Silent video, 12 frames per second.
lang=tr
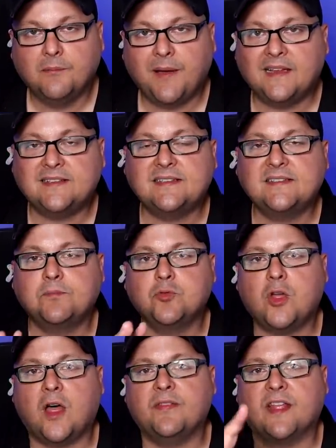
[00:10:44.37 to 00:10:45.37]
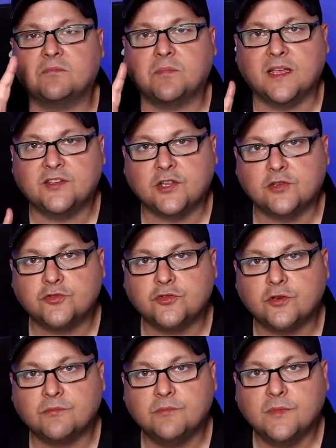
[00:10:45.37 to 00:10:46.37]
Ben size bunu anlatmaya
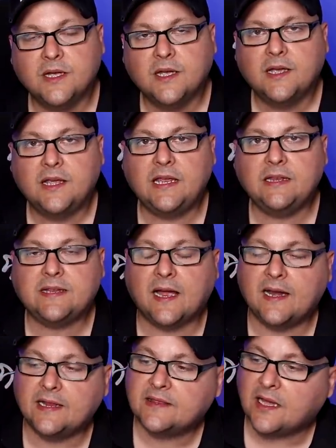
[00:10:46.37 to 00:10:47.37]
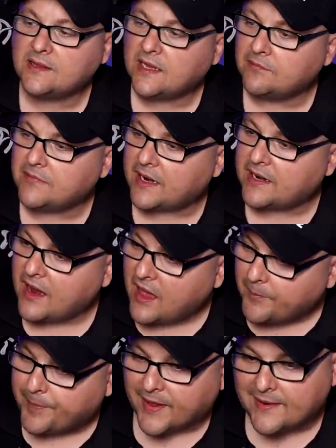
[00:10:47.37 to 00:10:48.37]
çalışıyorum. İnternette adamlar ne
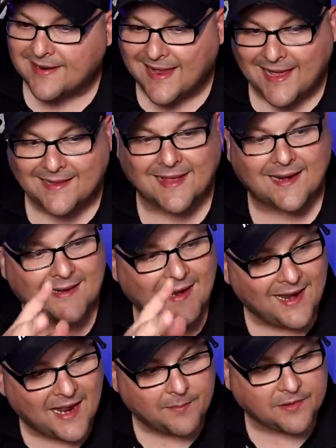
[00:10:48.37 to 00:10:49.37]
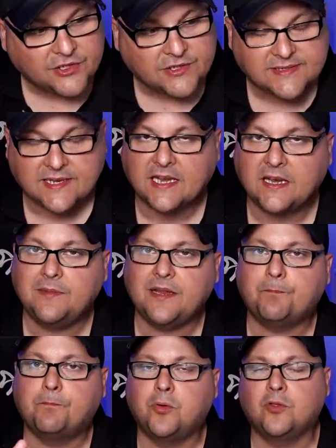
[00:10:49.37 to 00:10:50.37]
yapar, ne eder, neler başınıza gelebilir
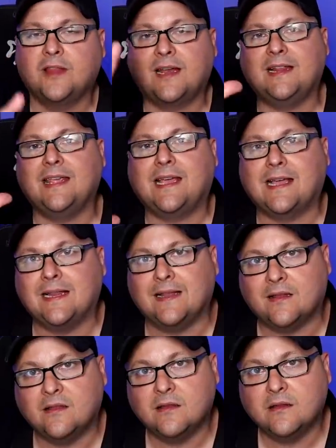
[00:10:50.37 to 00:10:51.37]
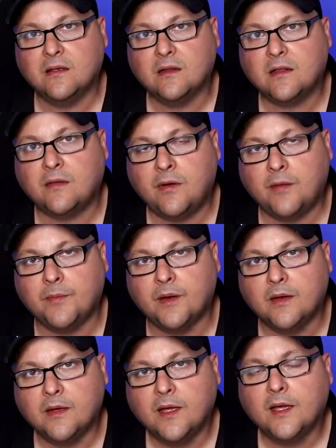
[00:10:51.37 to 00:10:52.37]
bunlara dikkat edin. Tamam mı?
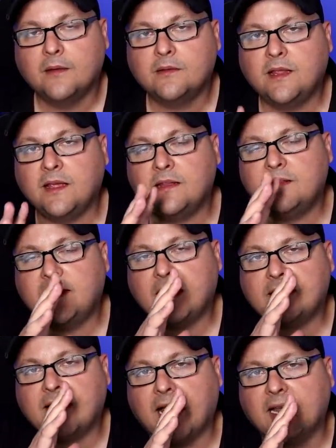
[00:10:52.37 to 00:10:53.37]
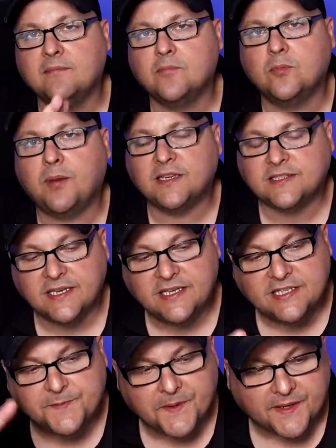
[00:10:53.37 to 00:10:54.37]
De, tek derdim bu. Başka
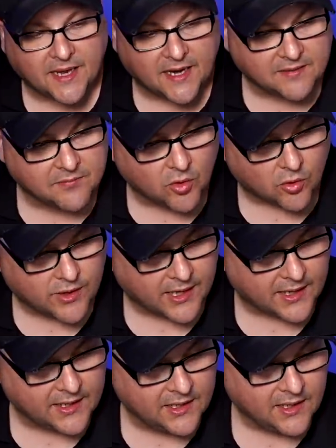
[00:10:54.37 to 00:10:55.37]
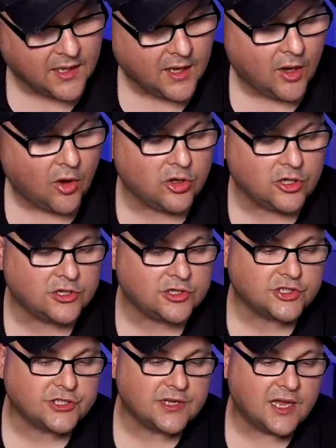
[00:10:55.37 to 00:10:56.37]
hiçbir derdim yok yani. Onun
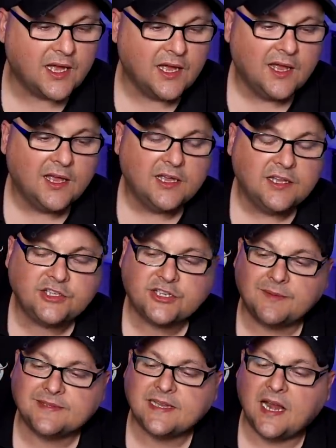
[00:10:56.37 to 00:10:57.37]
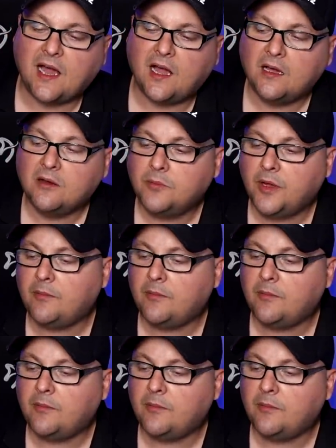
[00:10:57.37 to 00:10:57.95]
dışında işte mesela